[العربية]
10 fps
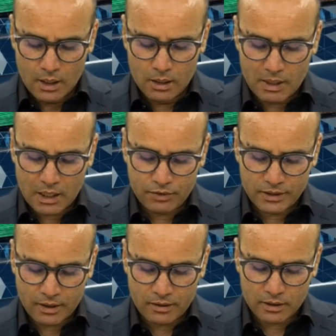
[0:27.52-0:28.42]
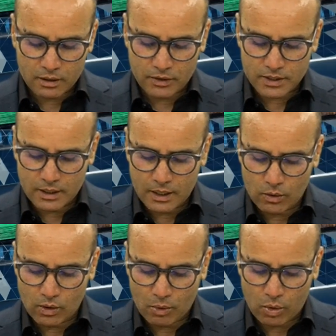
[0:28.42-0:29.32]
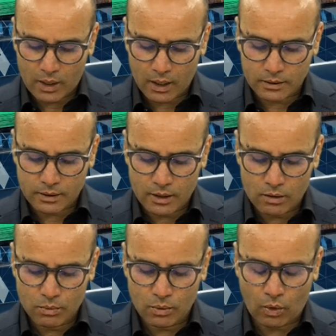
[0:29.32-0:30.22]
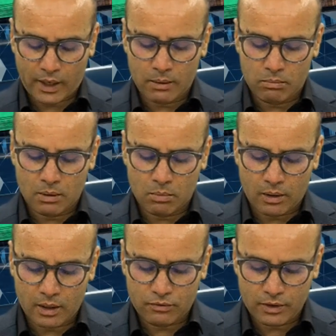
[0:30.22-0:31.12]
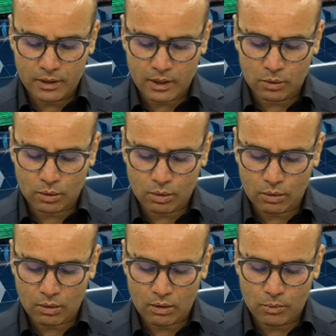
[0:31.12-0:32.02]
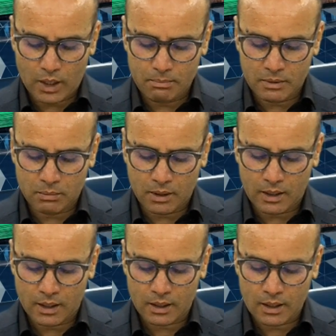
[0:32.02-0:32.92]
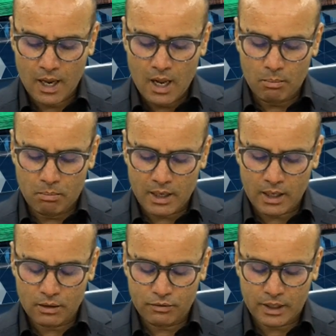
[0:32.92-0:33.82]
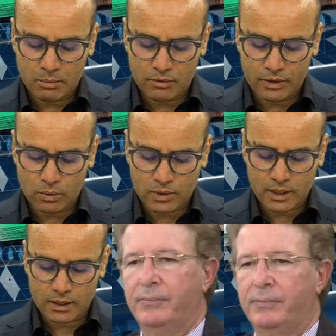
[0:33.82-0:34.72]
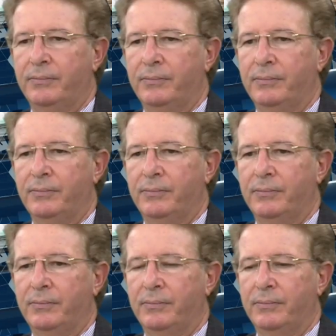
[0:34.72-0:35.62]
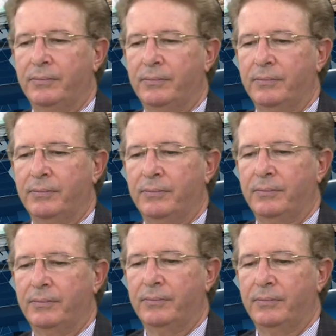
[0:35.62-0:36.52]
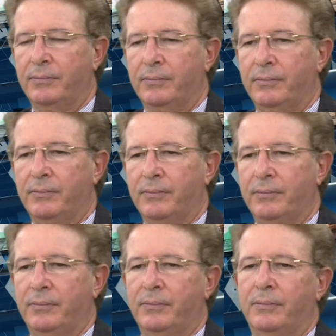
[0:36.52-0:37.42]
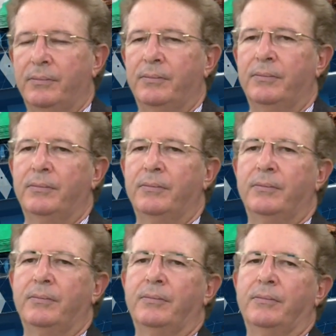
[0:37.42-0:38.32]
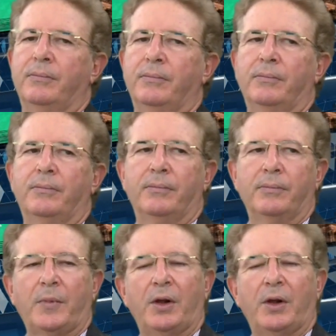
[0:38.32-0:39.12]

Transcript: لمعرفة أكثر تفاصيل حول موضوع حلقة اليوم أرحب بضيفي الدكتور محمد ملهاج باحث في علم الفيروسات وكذلك رئيس منتدى الأمن الصحي للبحث والتنمية أهلا بك أستاذ